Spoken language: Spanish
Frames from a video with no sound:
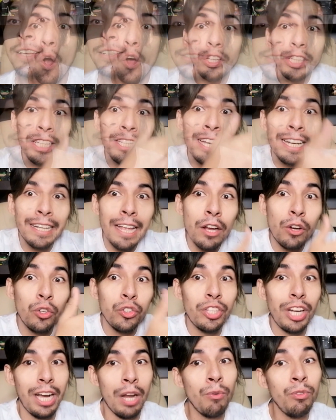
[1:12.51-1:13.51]
o tener que
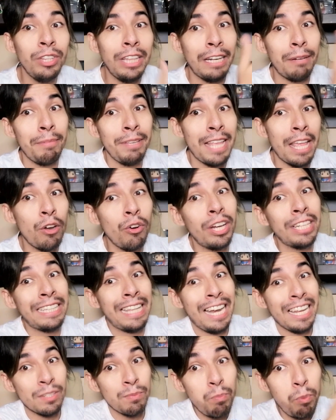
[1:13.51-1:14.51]
encontrar a un intermediario que
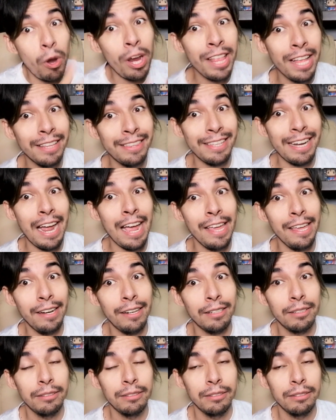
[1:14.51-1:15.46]
te las pueda traer.